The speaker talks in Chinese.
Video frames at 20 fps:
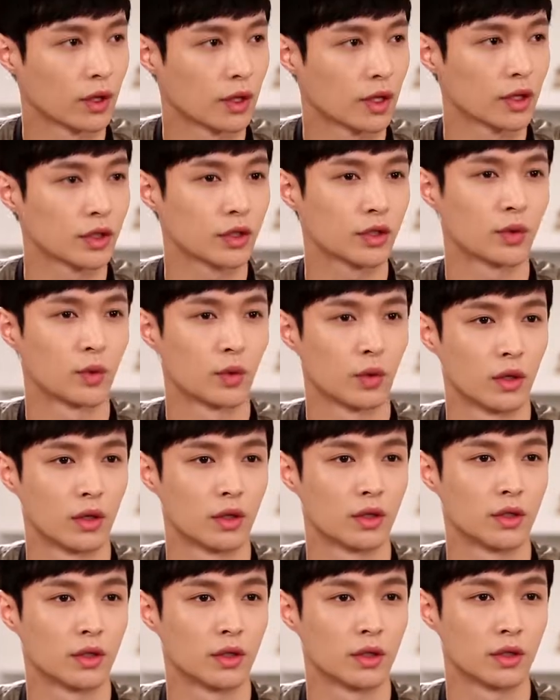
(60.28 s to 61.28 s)
对对，但是
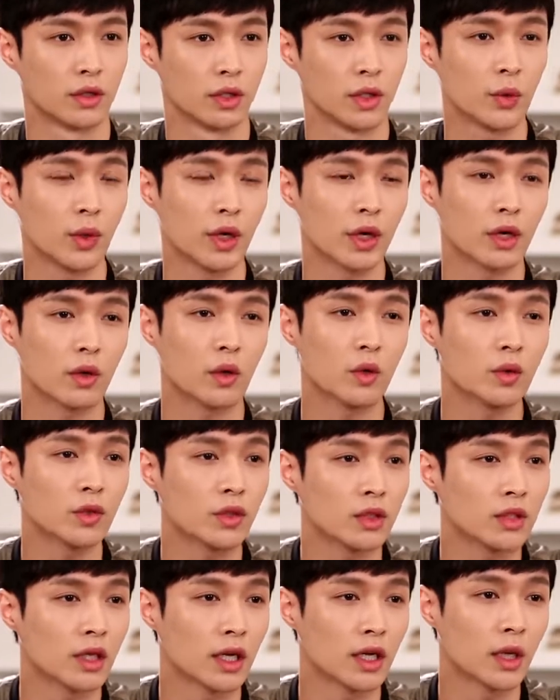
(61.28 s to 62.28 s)
我因为公
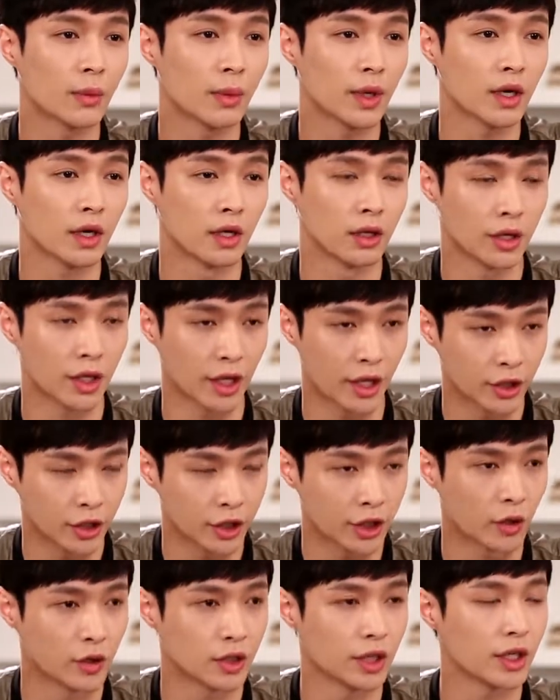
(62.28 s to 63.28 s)
司他那边可能也
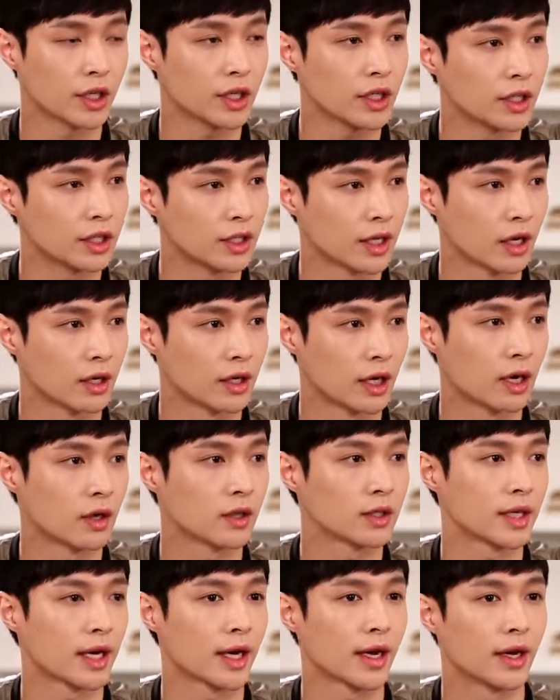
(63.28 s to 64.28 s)
是有这个意向，然
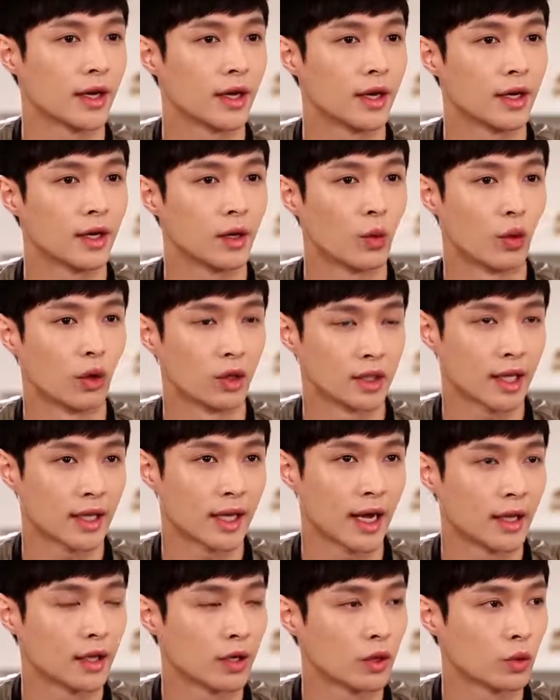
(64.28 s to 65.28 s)
后在我在
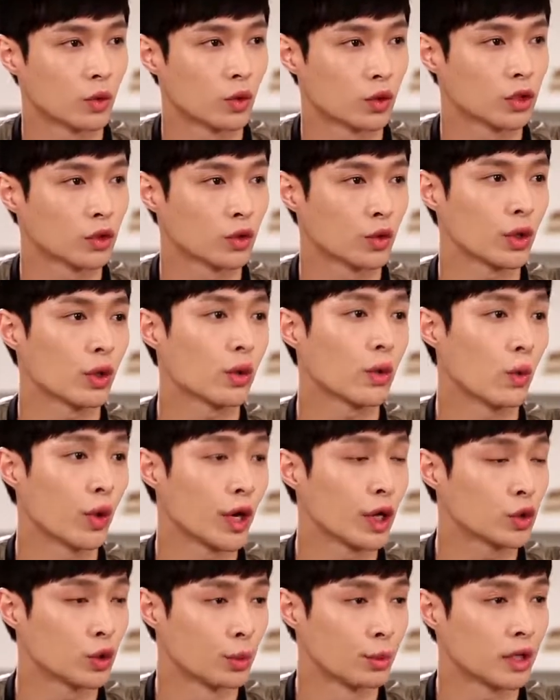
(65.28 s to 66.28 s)
谈的过程中，因为
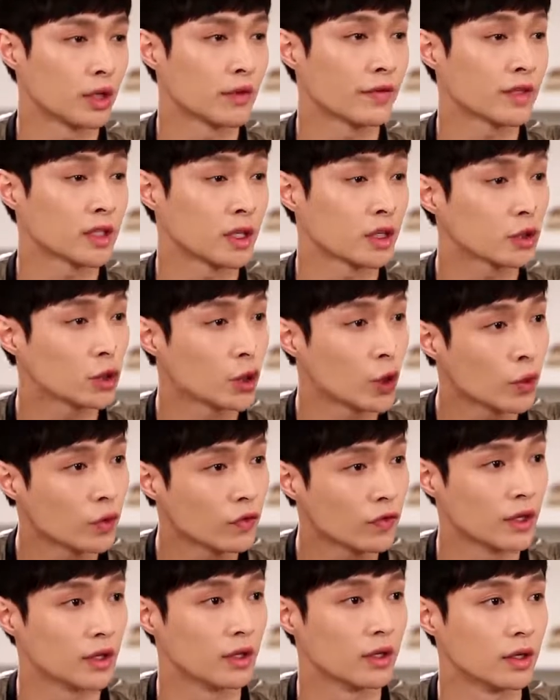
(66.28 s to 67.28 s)
我也准备的非常
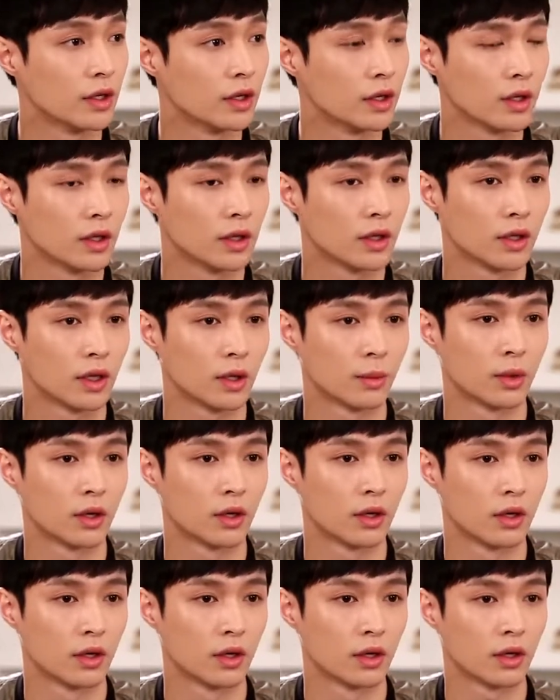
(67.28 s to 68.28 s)
充分，嗯，那
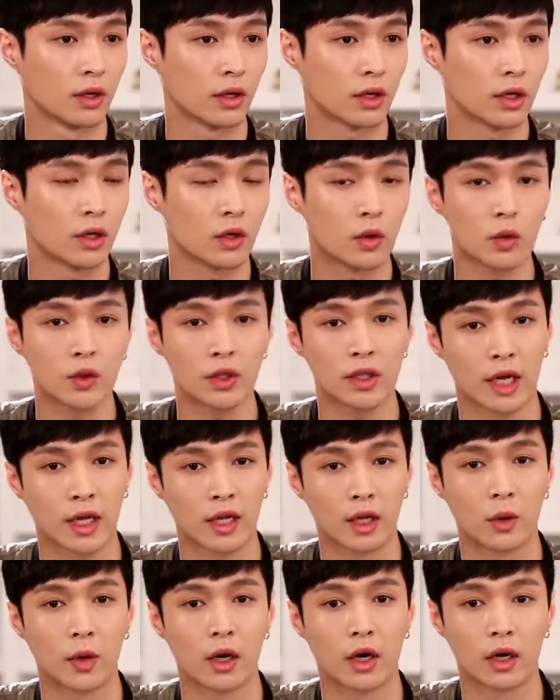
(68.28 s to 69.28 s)
么跟公司
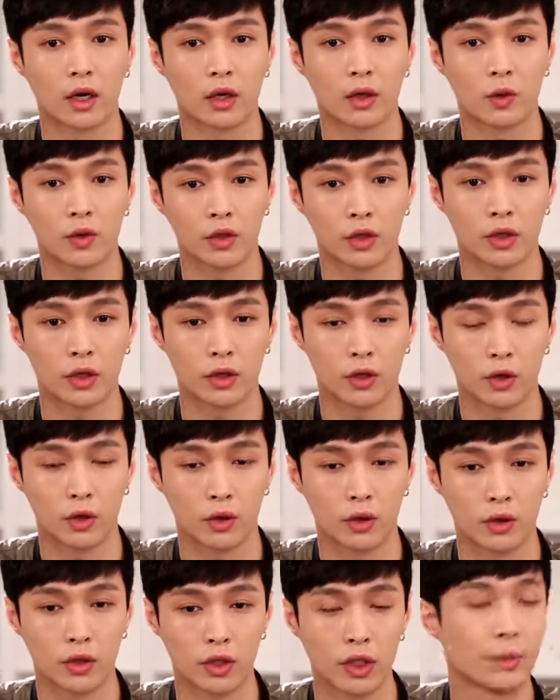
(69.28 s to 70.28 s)
谈的话，公司就
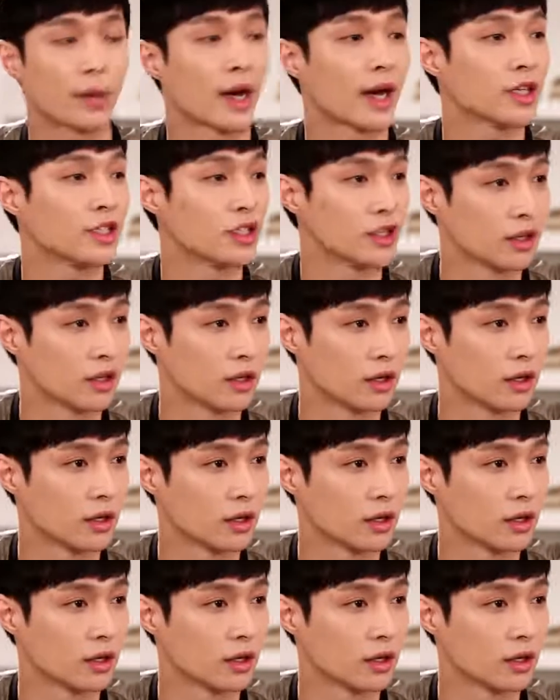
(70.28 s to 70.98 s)
一拍即